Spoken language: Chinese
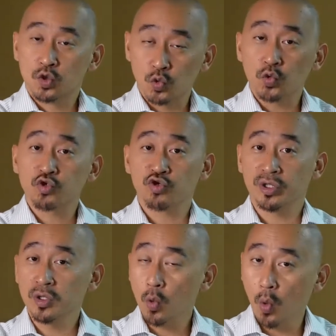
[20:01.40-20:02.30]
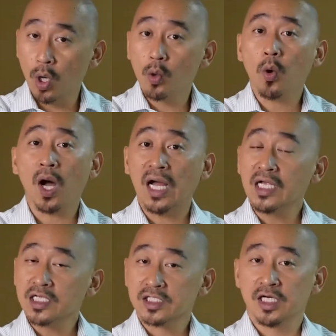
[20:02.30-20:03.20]
族群、文化、
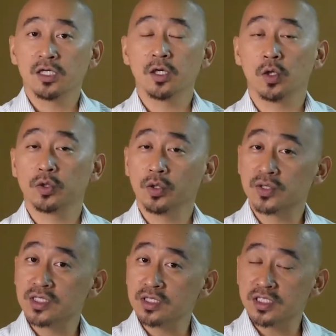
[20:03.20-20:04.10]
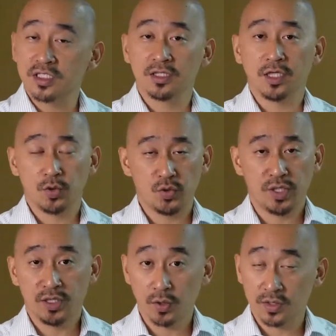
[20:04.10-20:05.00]
人口，有自己的语
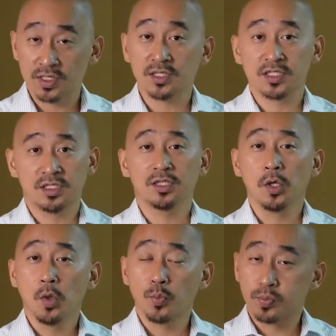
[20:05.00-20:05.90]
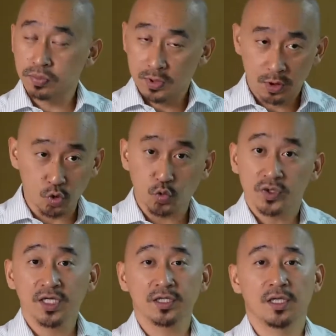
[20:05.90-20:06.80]
言，有自己
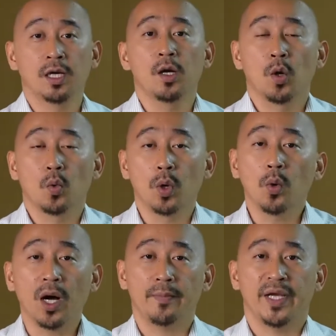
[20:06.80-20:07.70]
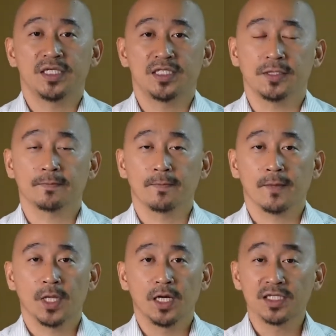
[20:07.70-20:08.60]
独特的文化背景。
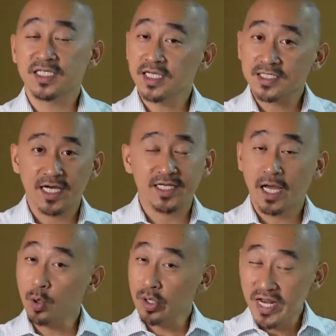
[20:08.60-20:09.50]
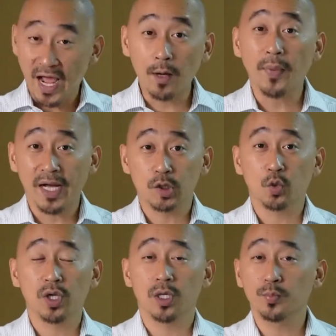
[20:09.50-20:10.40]
而现在还有两百
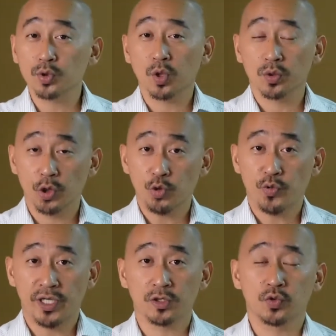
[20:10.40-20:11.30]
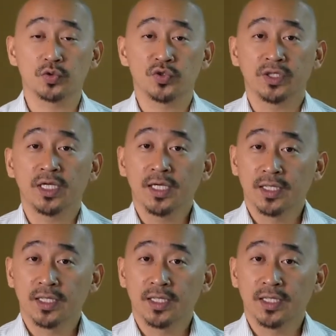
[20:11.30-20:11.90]
多个不同的语言族群，